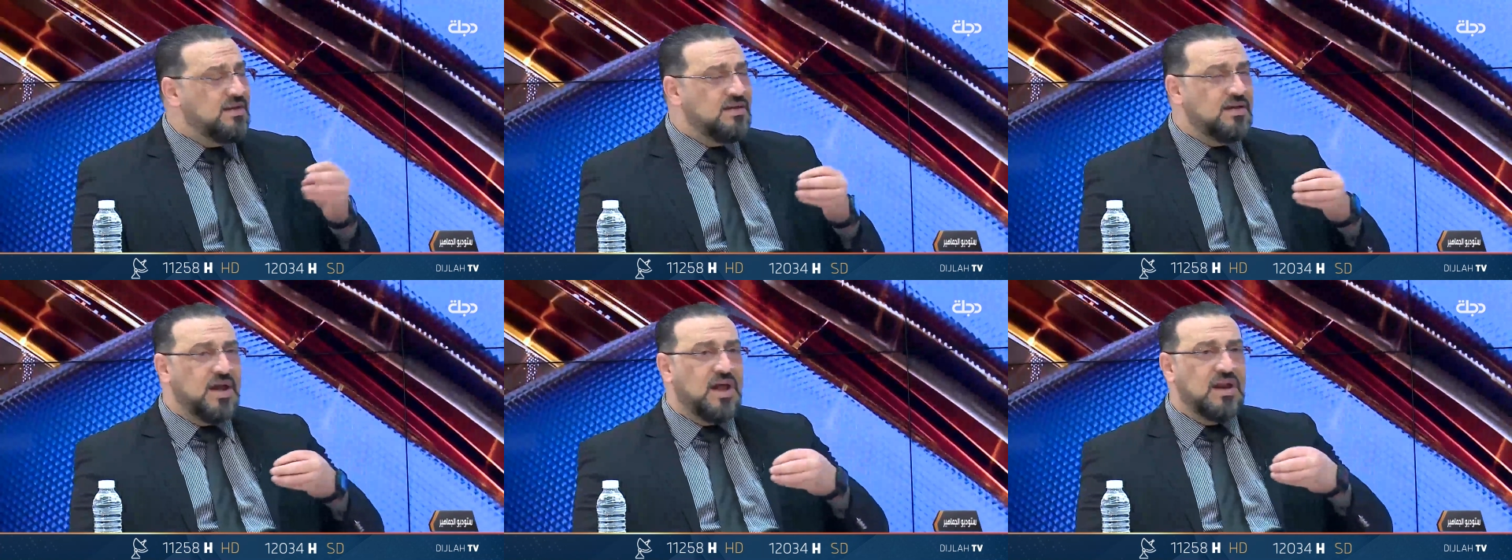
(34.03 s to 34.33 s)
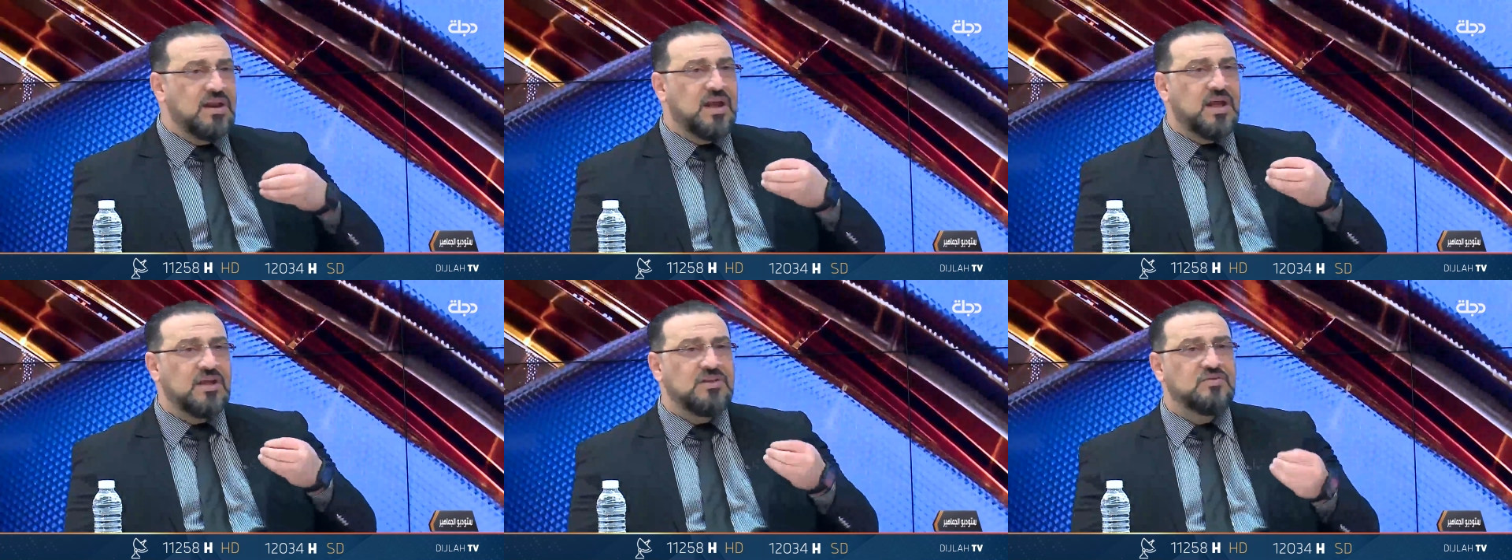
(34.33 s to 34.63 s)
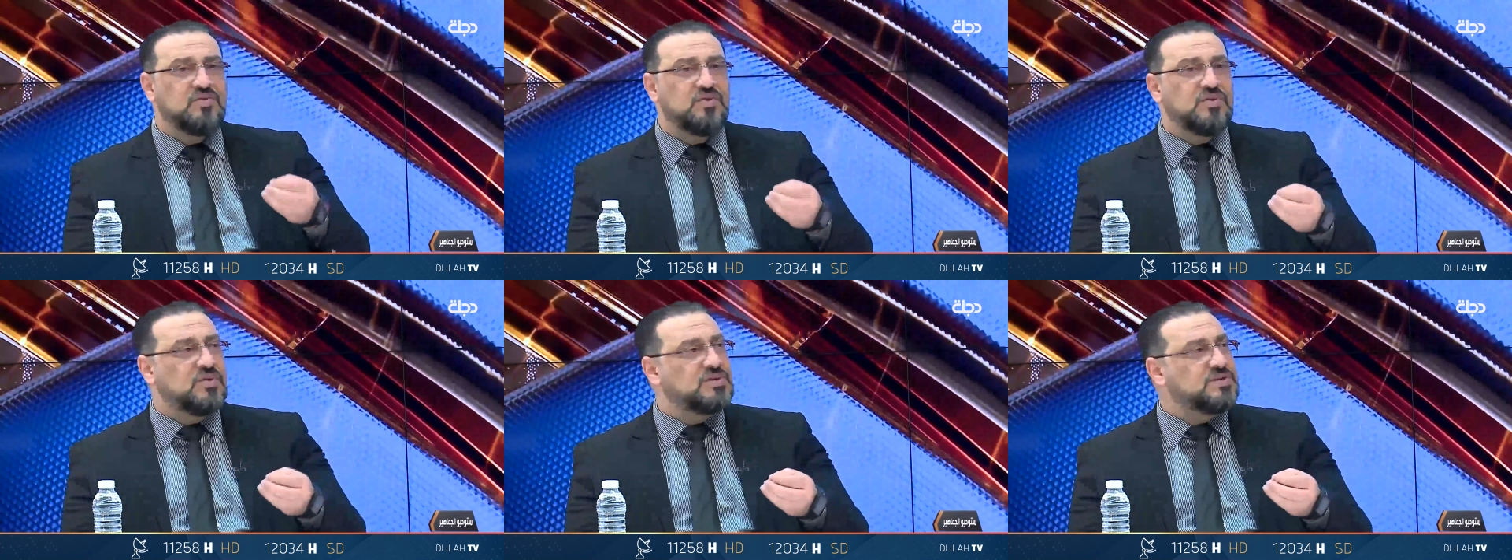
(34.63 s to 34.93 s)
خلي
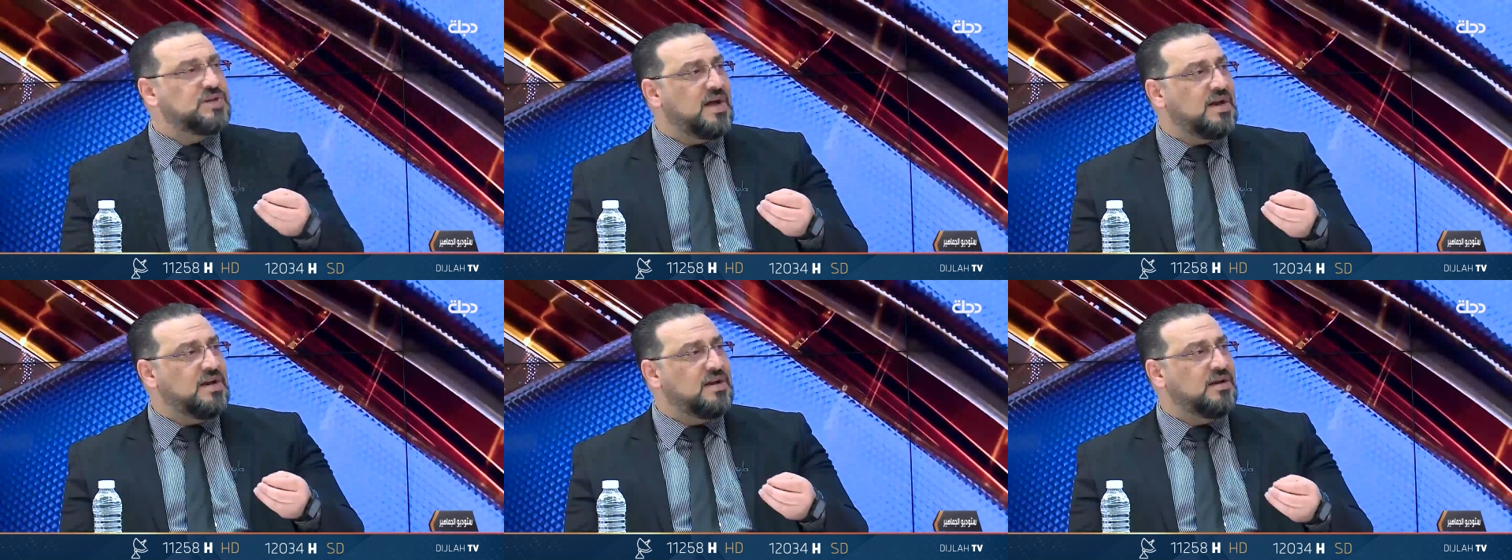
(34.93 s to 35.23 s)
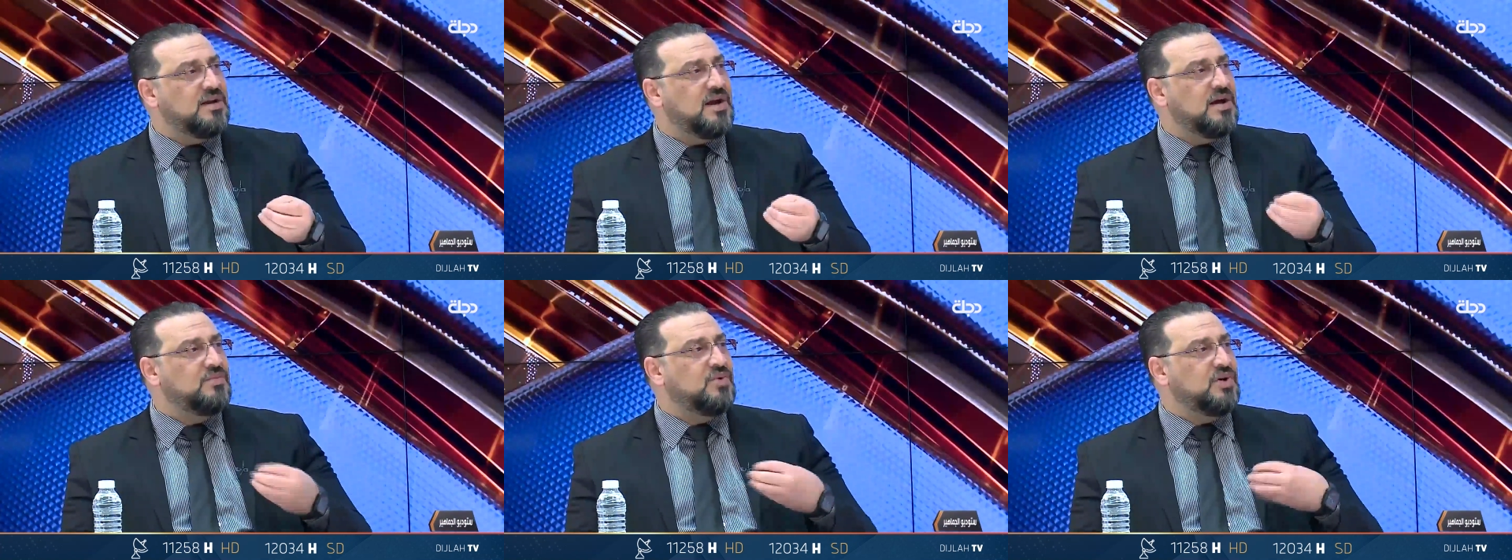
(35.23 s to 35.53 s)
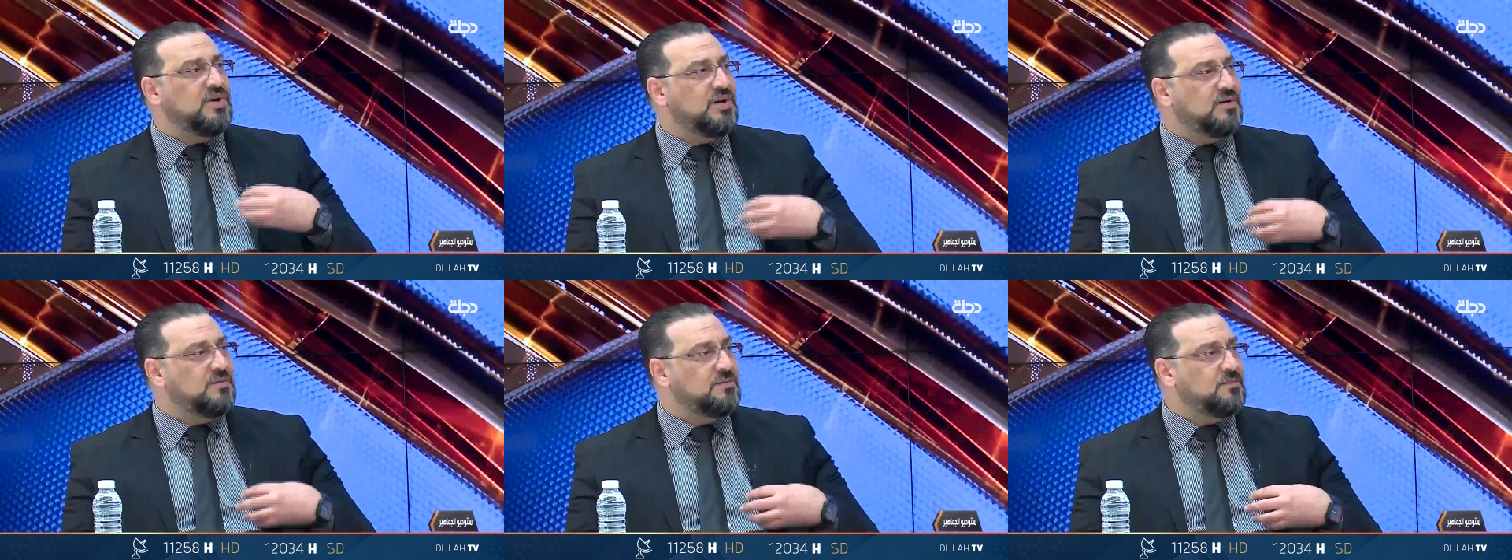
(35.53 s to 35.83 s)
يقدموا لي وسائل الاعلام
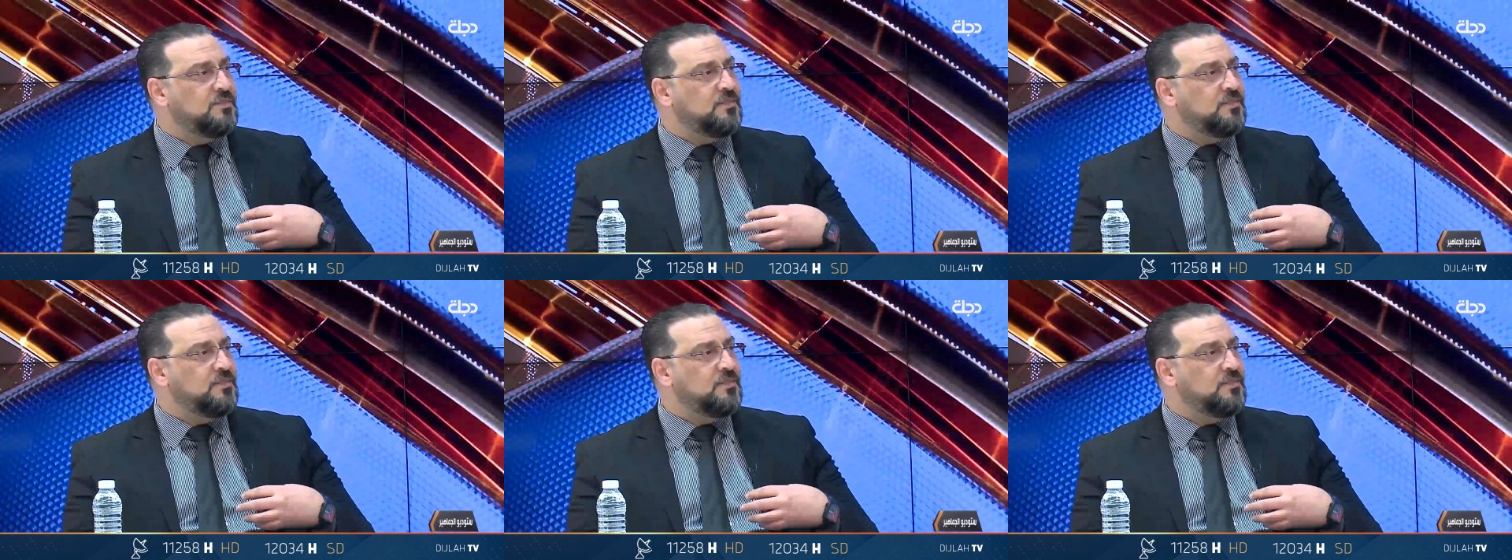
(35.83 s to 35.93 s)
ليش اتصلتوا